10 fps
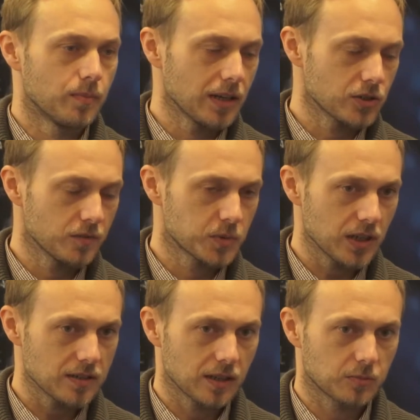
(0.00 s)
Raczej w
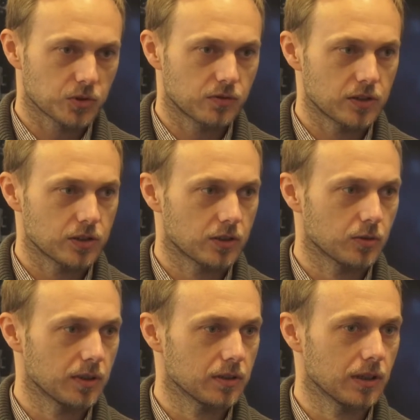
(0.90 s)
przyjaznej atmosferze,
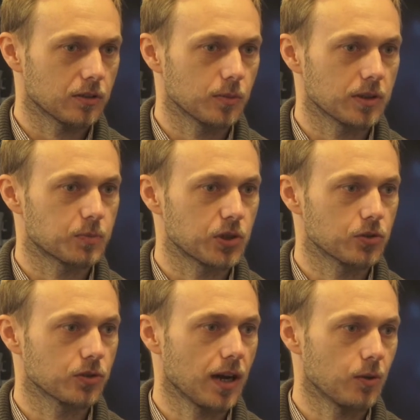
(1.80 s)
natomiast,
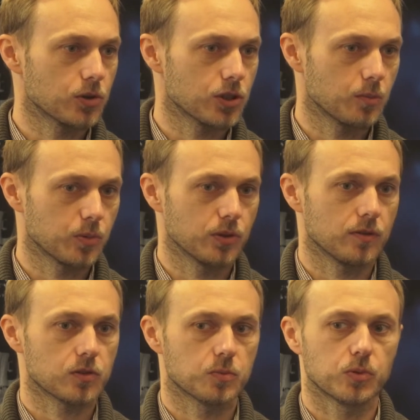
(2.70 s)
przeciągały się,
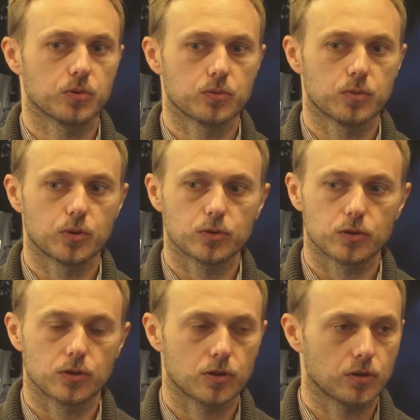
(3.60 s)
ponieważ było, było
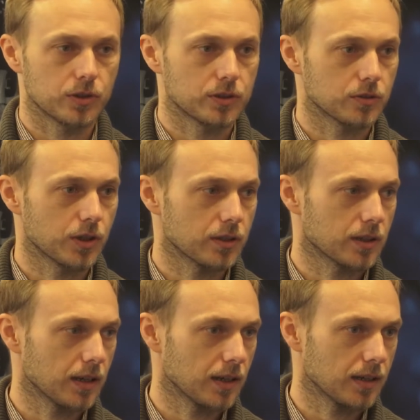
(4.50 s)
to koniec
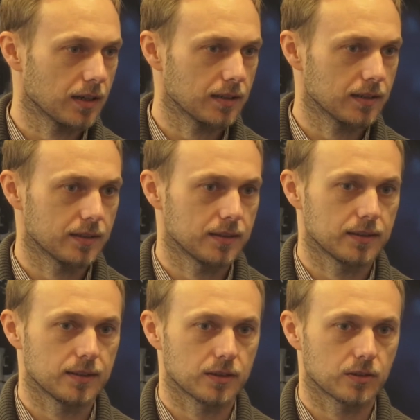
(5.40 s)
okienka,
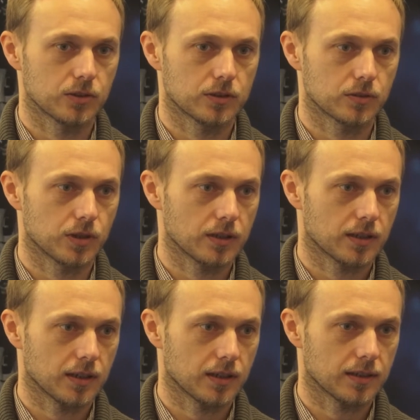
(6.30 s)
e, koniec
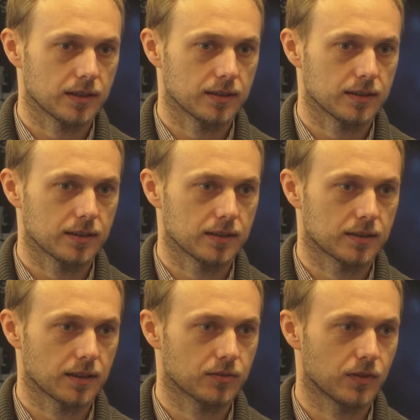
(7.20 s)
okienka
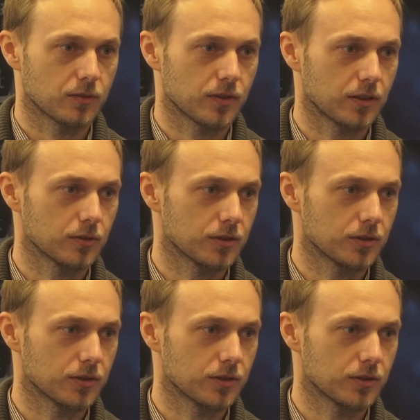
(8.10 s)
transferowego.